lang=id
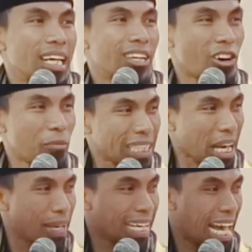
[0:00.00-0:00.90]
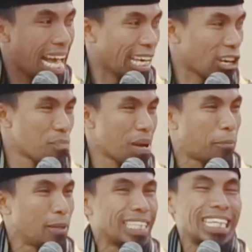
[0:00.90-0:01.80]
Lu bisa beda?
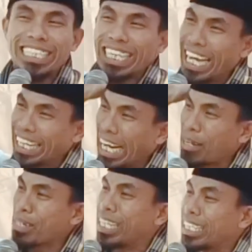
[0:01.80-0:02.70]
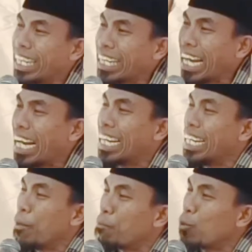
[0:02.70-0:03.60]
Eroma bejeng seneka ke masjid seneka.
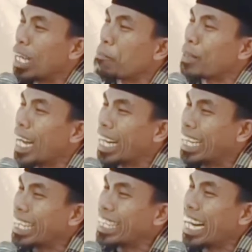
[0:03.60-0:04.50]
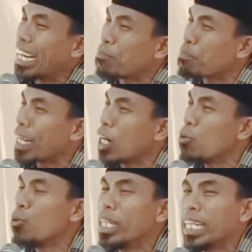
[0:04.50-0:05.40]
Punya penyakit yang
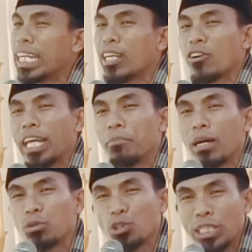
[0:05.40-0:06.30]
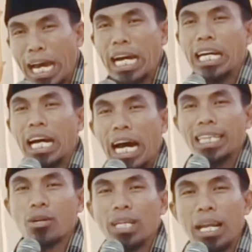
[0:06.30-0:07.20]
perlu dinilai oleh manusia.
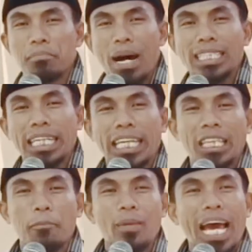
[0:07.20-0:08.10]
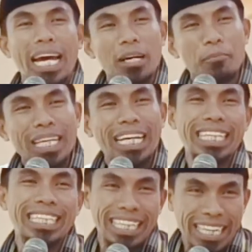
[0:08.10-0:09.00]
Atau dalam bahasa kitabnya ada
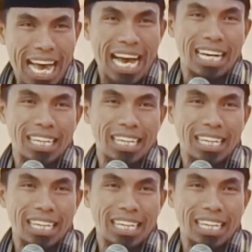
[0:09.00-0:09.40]
penyakit ria.